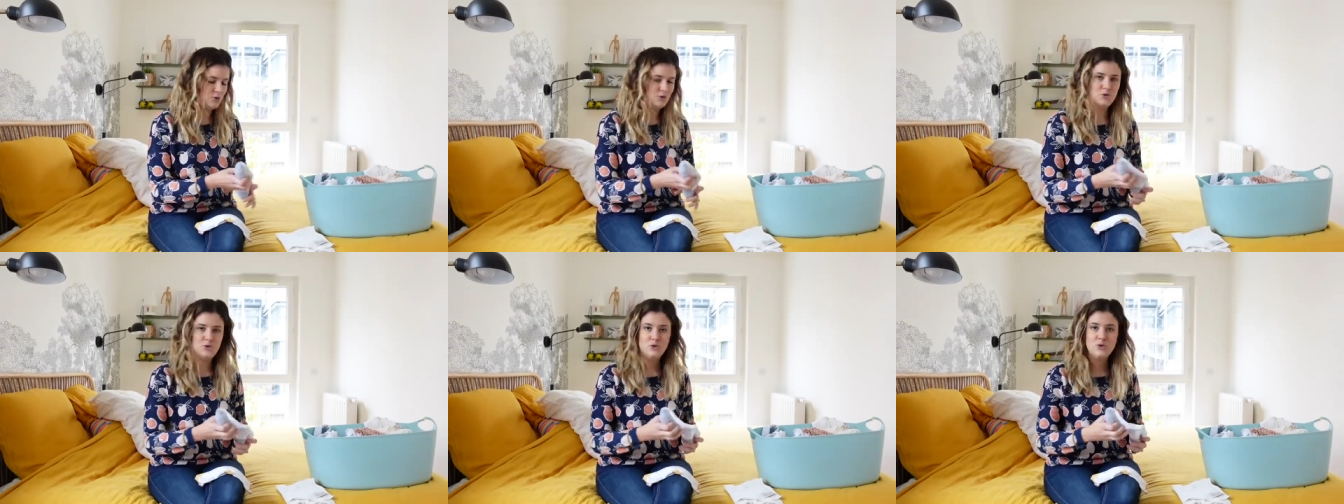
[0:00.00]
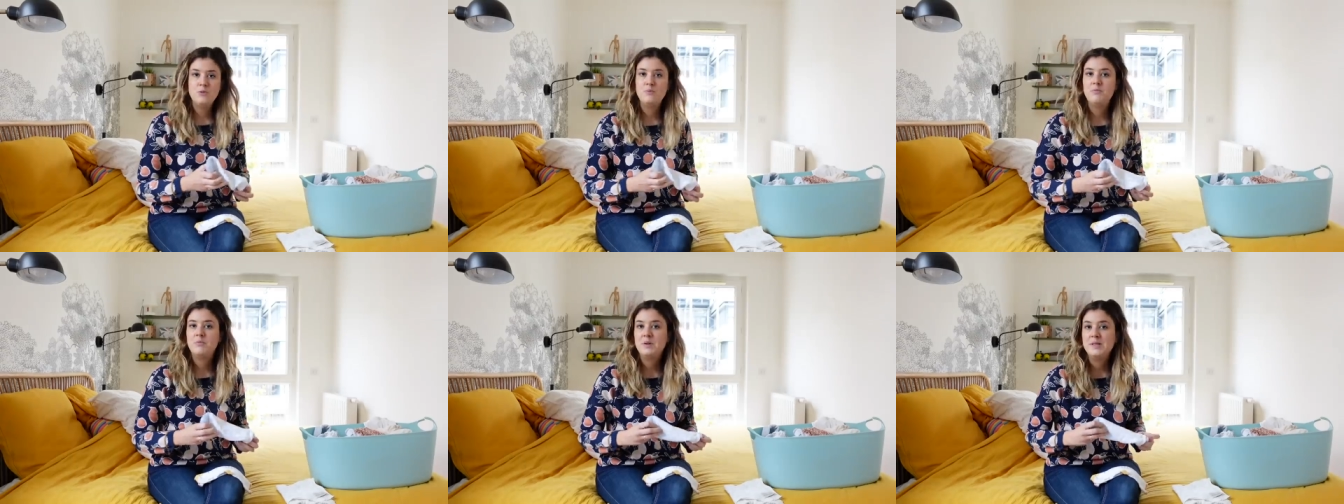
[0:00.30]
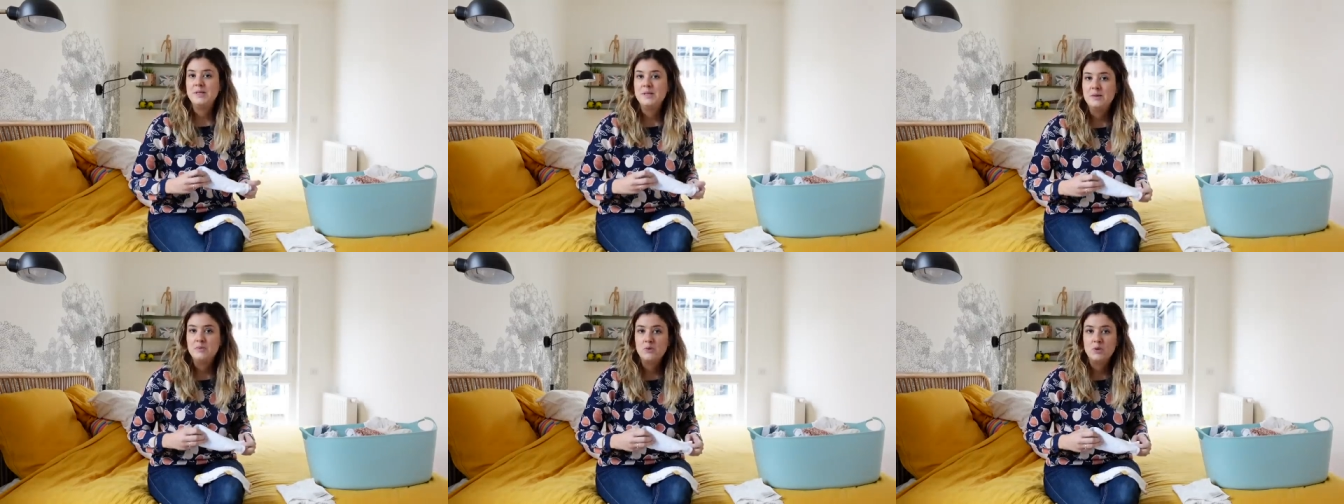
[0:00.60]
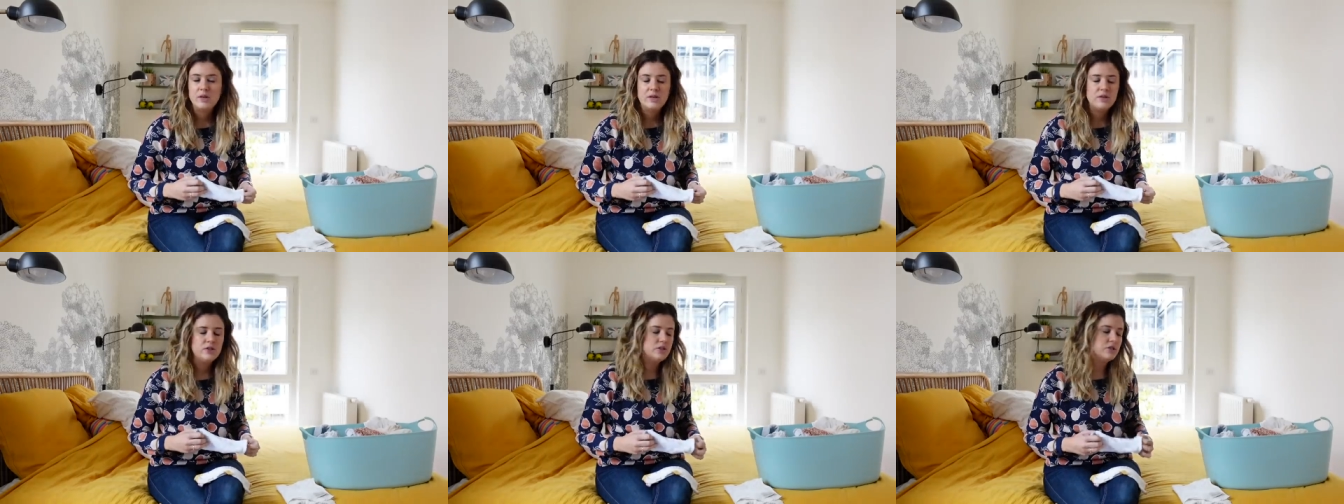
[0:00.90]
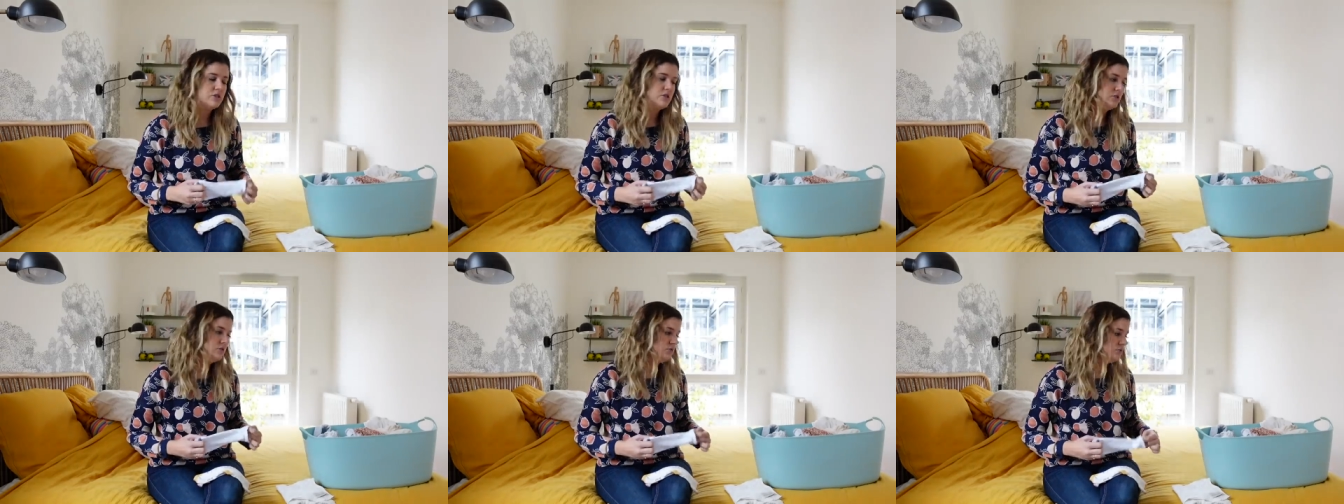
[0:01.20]
de plier mon linge,
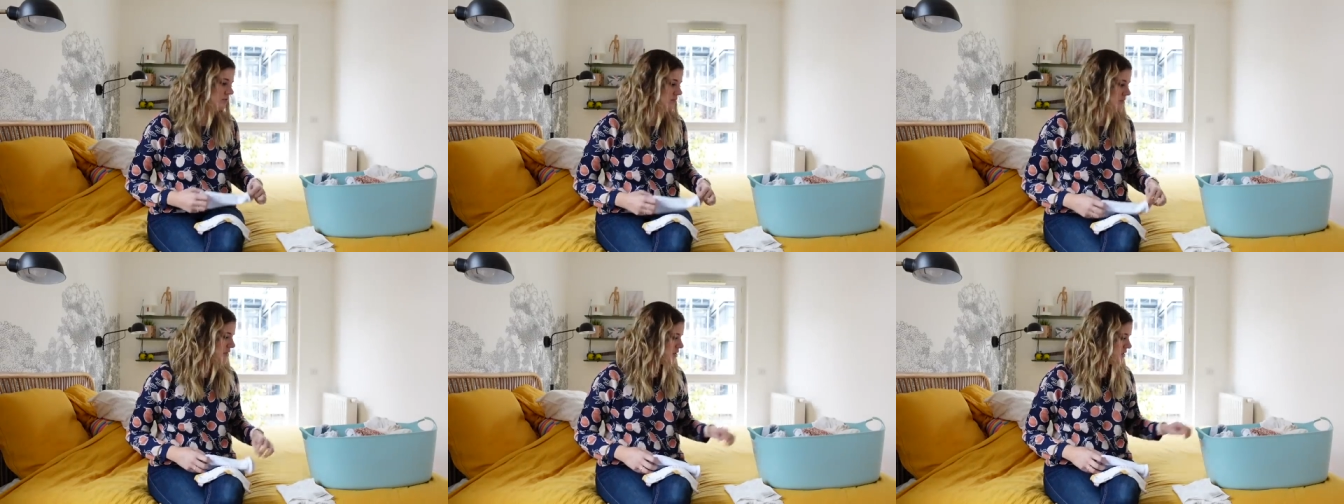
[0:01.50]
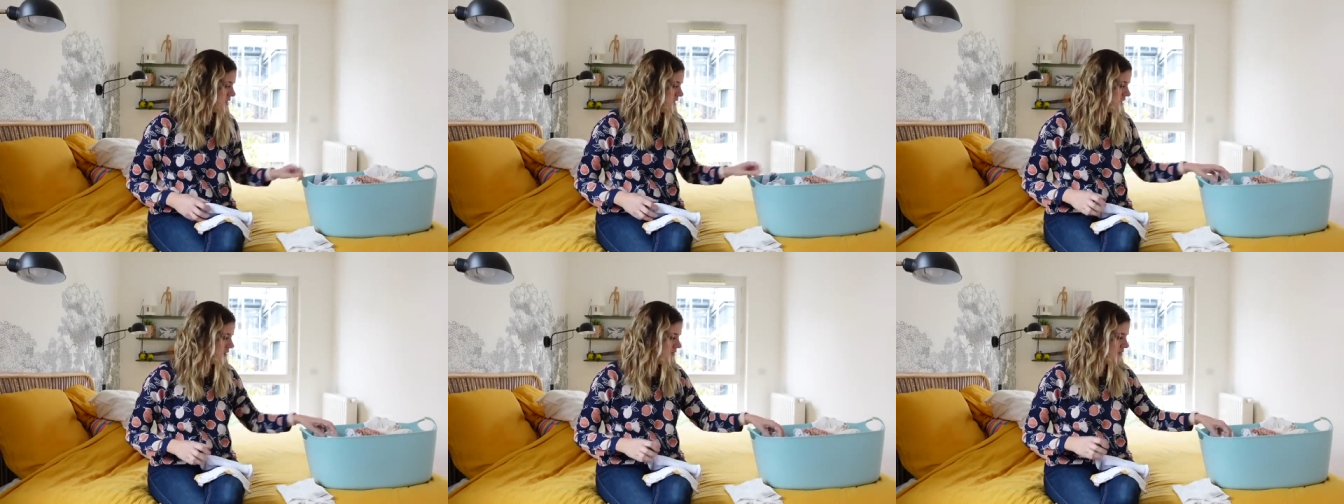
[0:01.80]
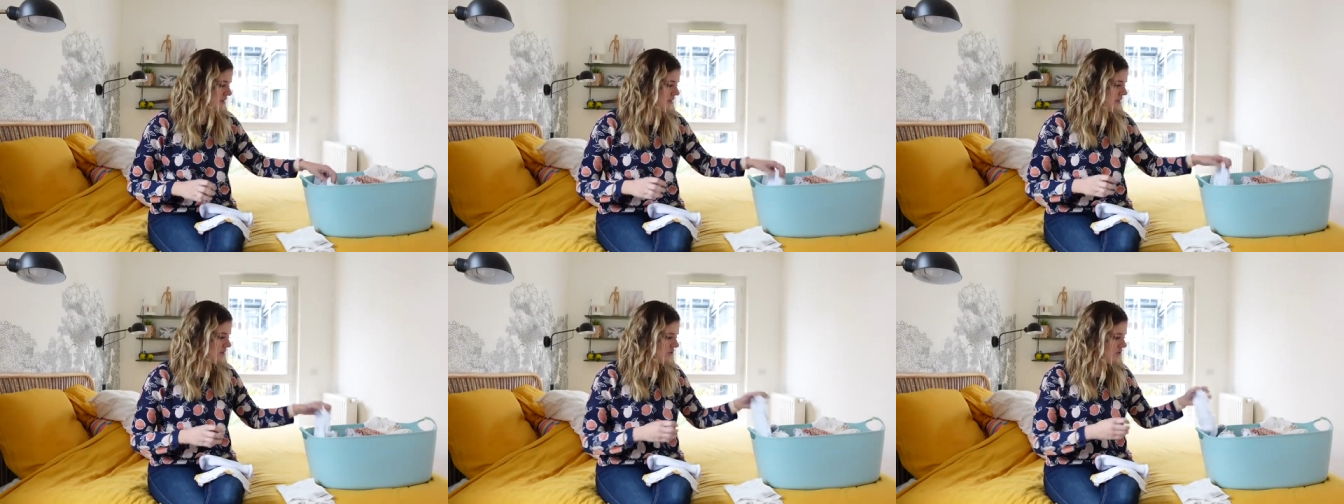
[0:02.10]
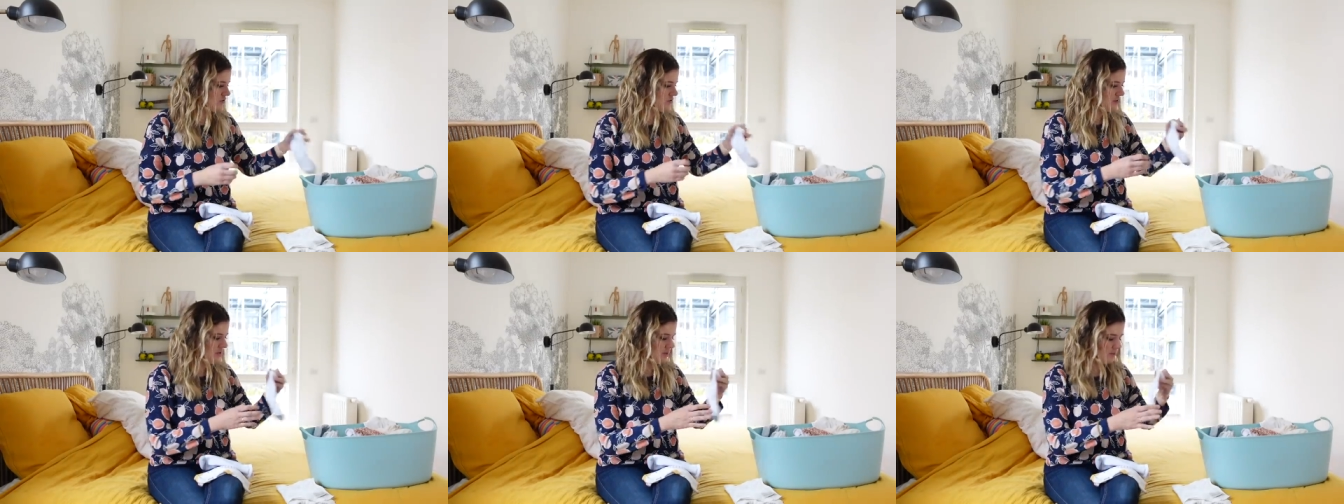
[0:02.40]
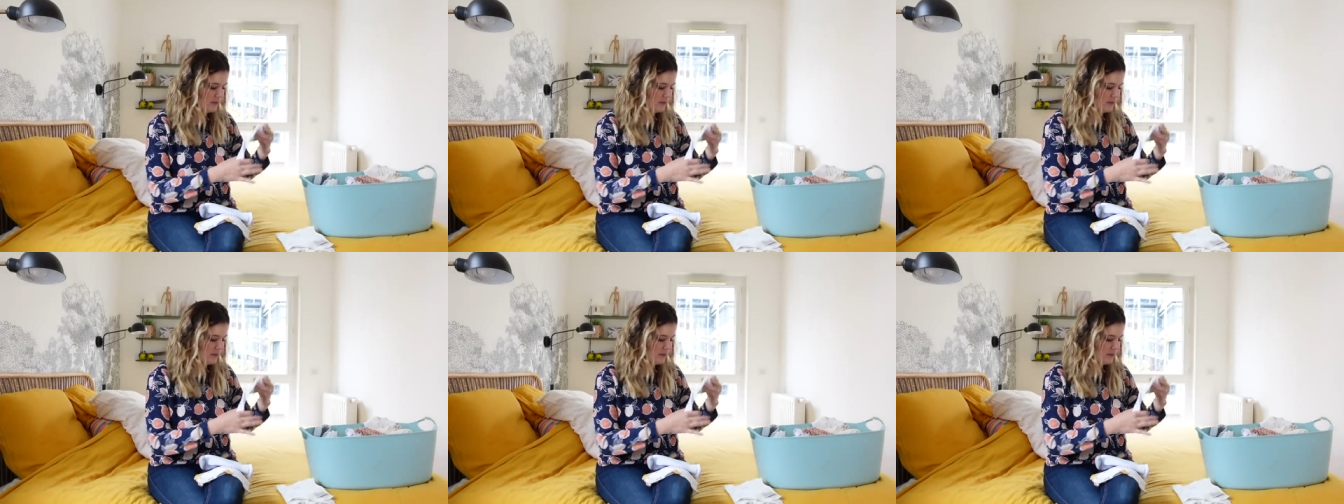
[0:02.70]
j'ai une autre machine à lancer juste